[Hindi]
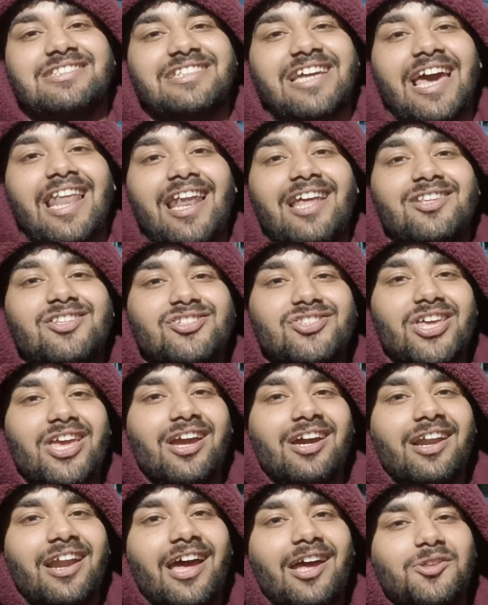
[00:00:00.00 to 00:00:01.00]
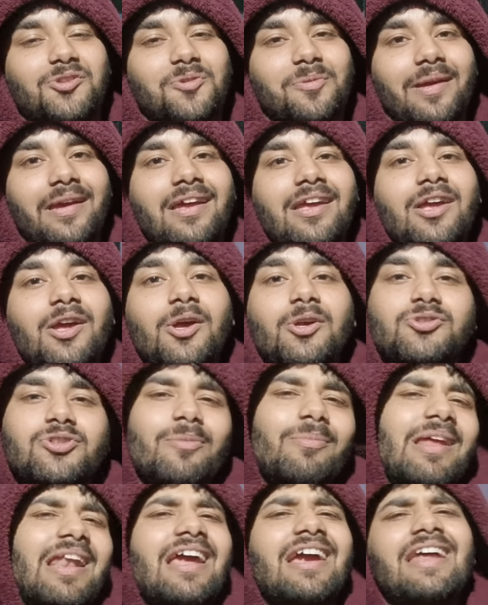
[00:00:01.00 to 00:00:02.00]
चैलेंज देखना है तुम्हें सो so,
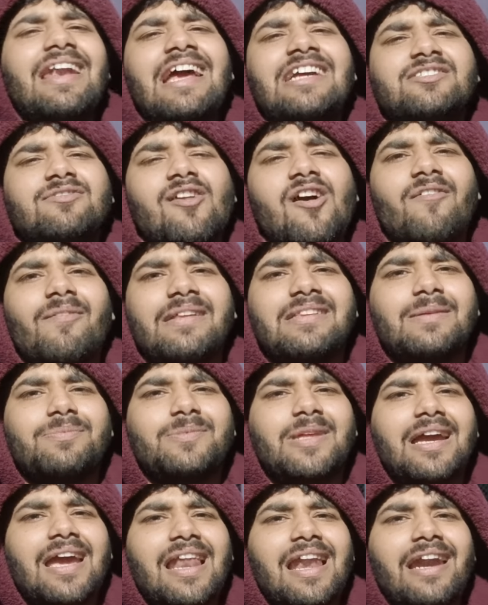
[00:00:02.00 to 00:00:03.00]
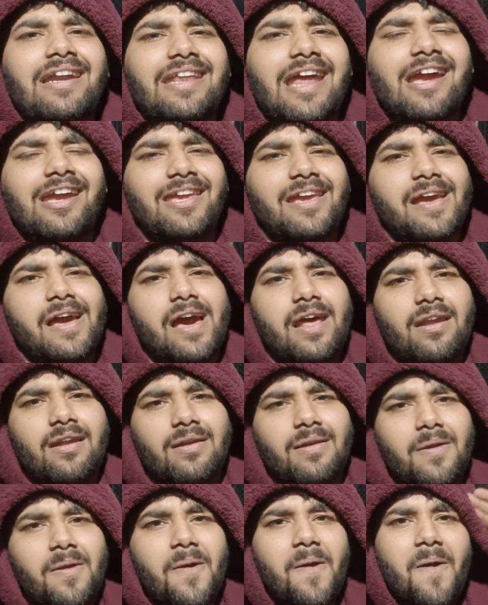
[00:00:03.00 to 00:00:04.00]
मिलेंगे नेक्स्ट ब्लॉग में तब तक के लिए टेक केयर
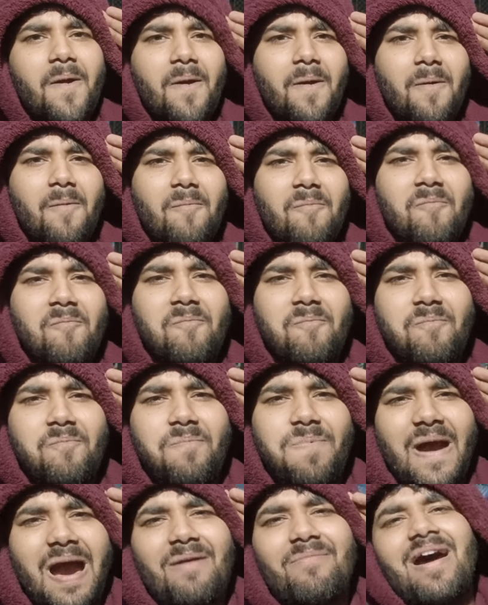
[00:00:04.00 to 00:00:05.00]
बाय